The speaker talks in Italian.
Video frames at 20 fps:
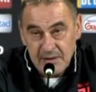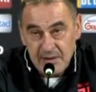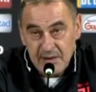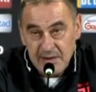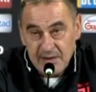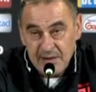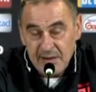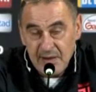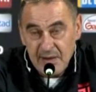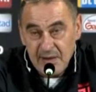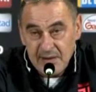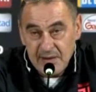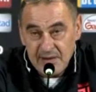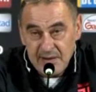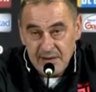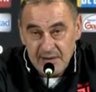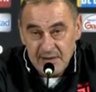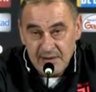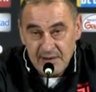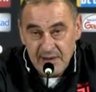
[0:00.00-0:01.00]
senza,
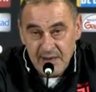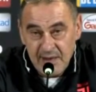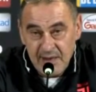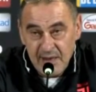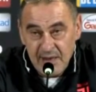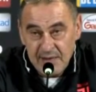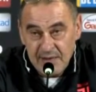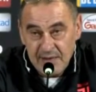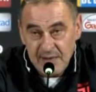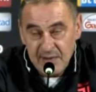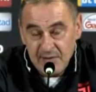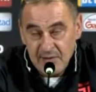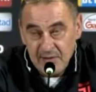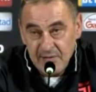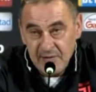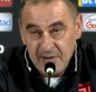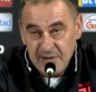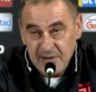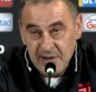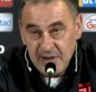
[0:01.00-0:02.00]
senza, se non
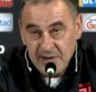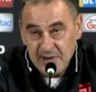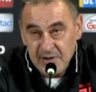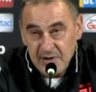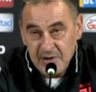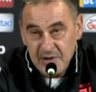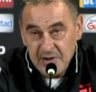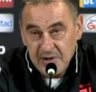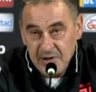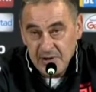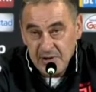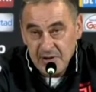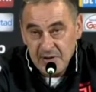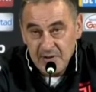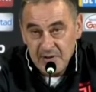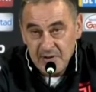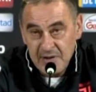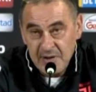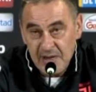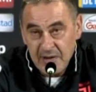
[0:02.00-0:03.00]
dovesse esserci
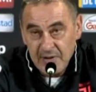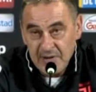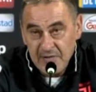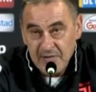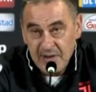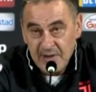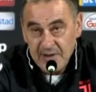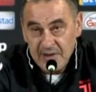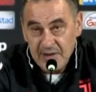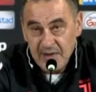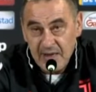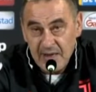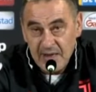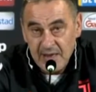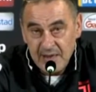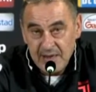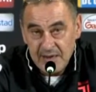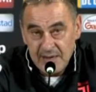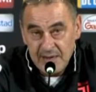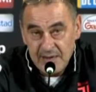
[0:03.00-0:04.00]
Gonzalo
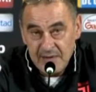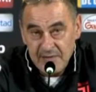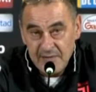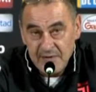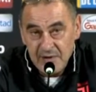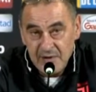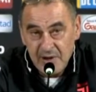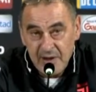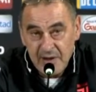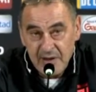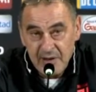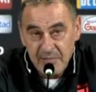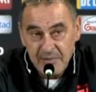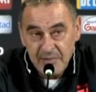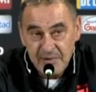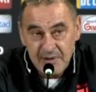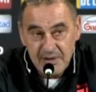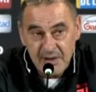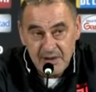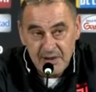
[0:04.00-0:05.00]
diventa eh, difficile anche
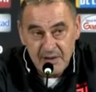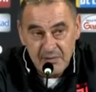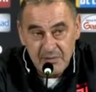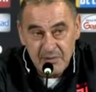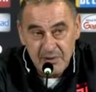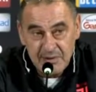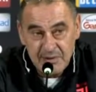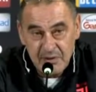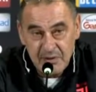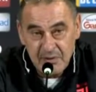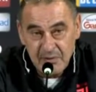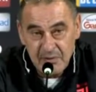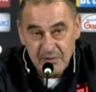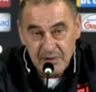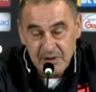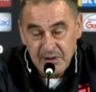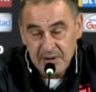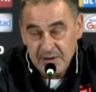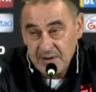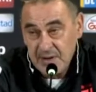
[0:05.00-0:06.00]
pensare a un
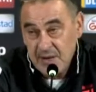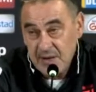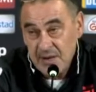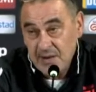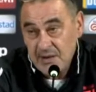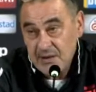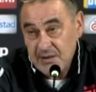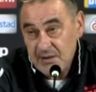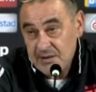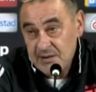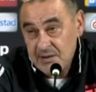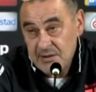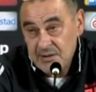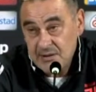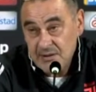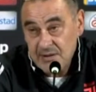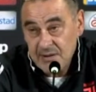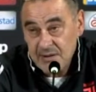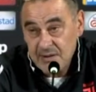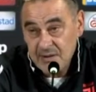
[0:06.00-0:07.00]
4-3-3,
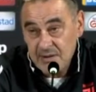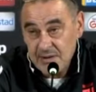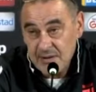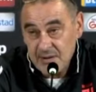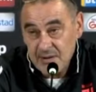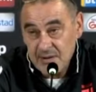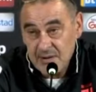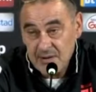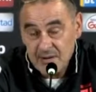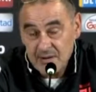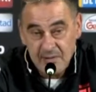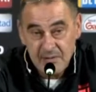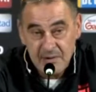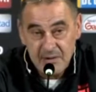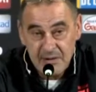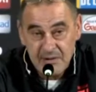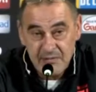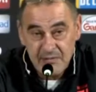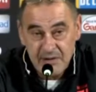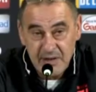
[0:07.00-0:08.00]
eh,
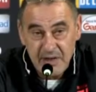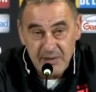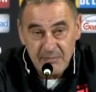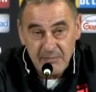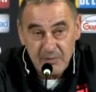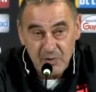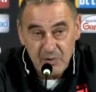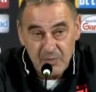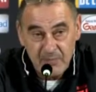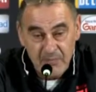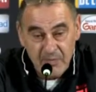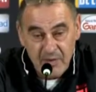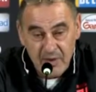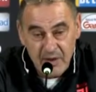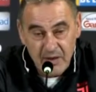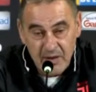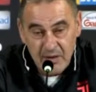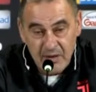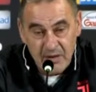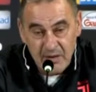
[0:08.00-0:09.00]
quindi vediamo,
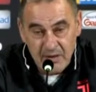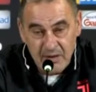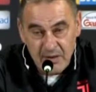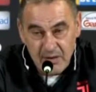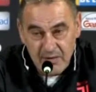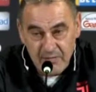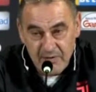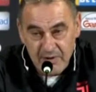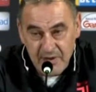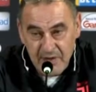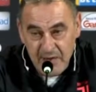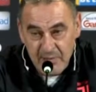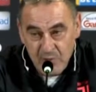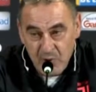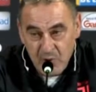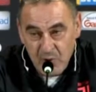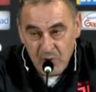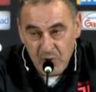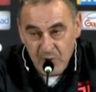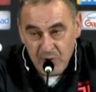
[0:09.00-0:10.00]

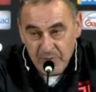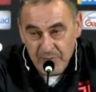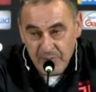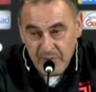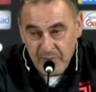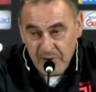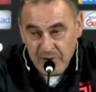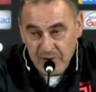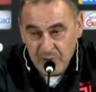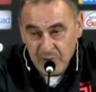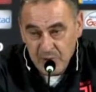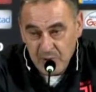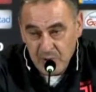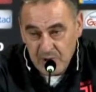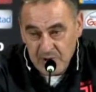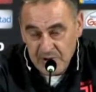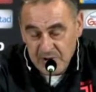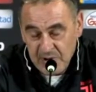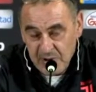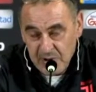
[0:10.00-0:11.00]
vediamo prima di
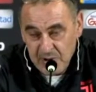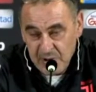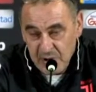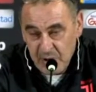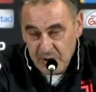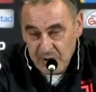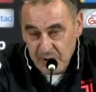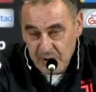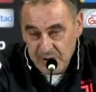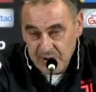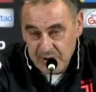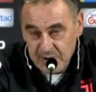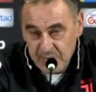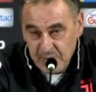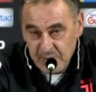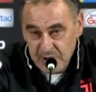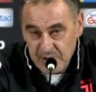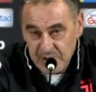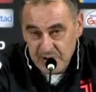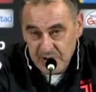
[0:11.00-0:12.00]
tutto quali sono i giocatori a
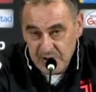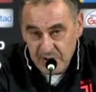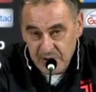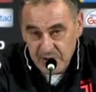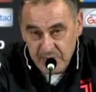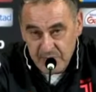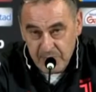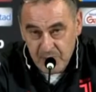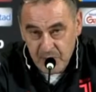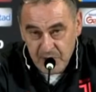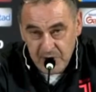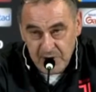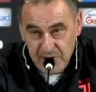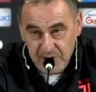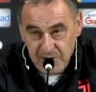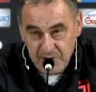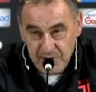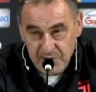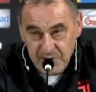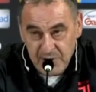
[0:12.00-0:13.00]
disposizione e
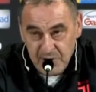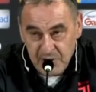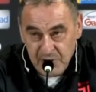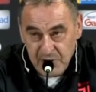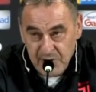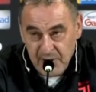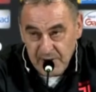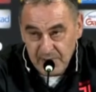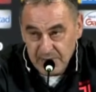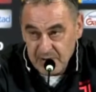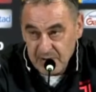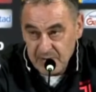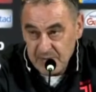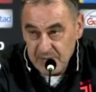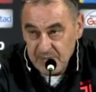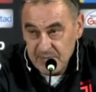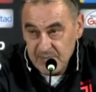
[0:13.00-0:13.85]
poi decidiamo.